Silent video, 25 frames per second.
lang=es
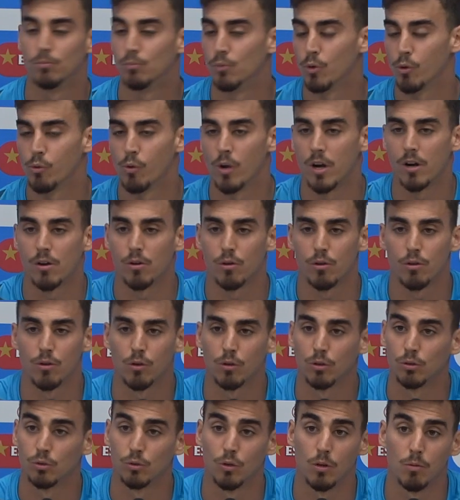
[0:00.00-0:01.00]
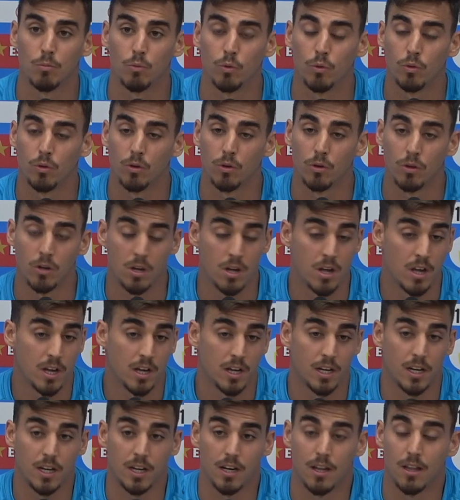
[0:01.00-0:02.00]
muy buen rollo con todo el mundo
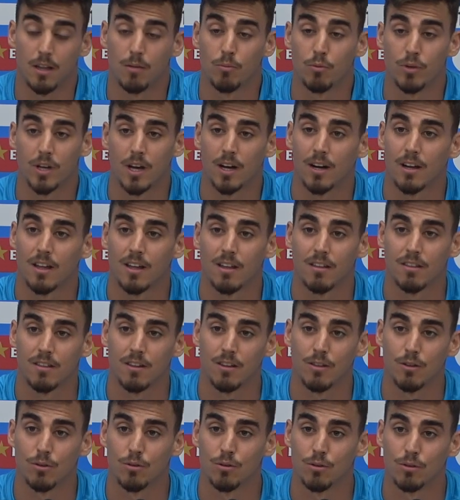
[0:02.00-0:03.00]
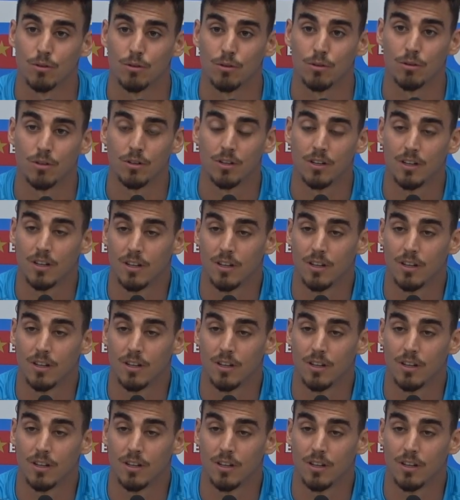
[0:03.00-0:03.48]
y nada, muy agradecido